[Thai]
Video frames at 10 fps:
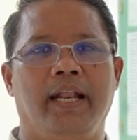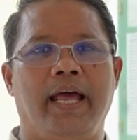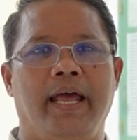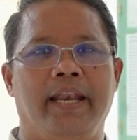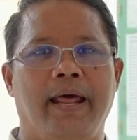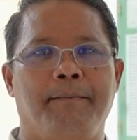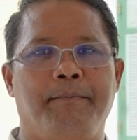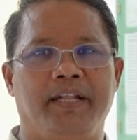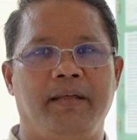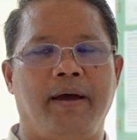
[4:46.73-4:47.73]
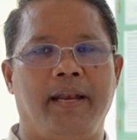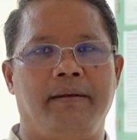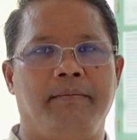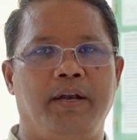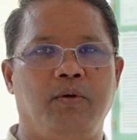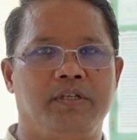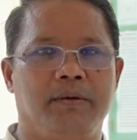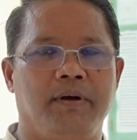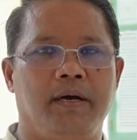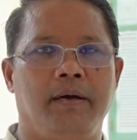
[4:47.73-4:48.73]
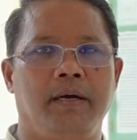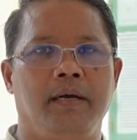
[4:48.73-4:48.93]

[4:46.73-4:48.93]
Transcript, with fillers: และนำปฏิบัติมาโดยเสมอ